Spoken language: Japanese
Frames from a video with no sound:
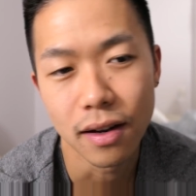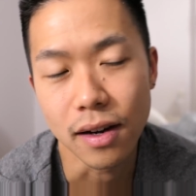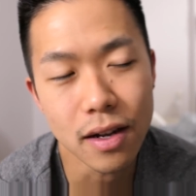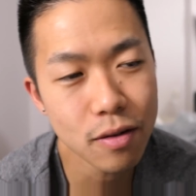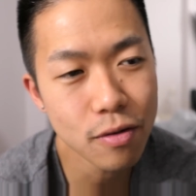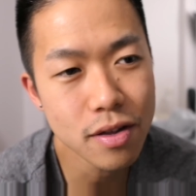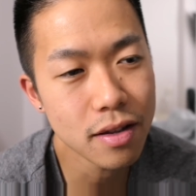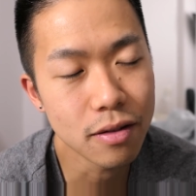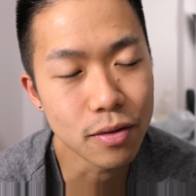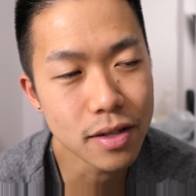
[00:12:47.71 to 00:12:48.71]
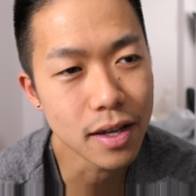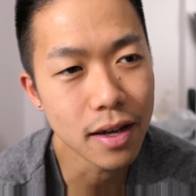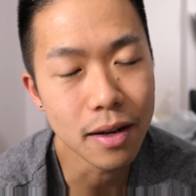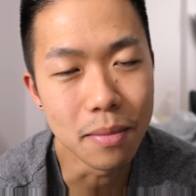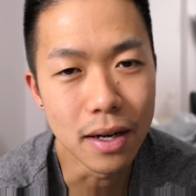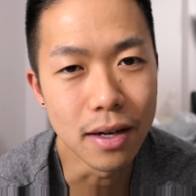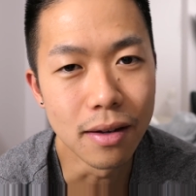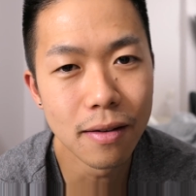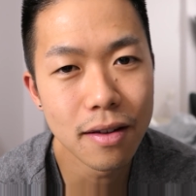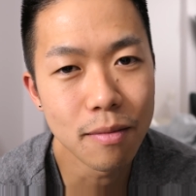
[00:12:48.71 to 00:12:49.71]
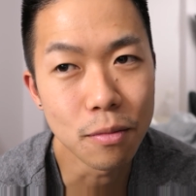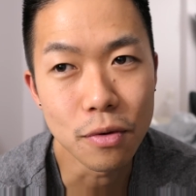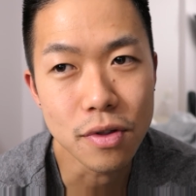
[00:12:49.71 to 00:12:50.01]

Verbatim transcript: 外国人と付き合えればもう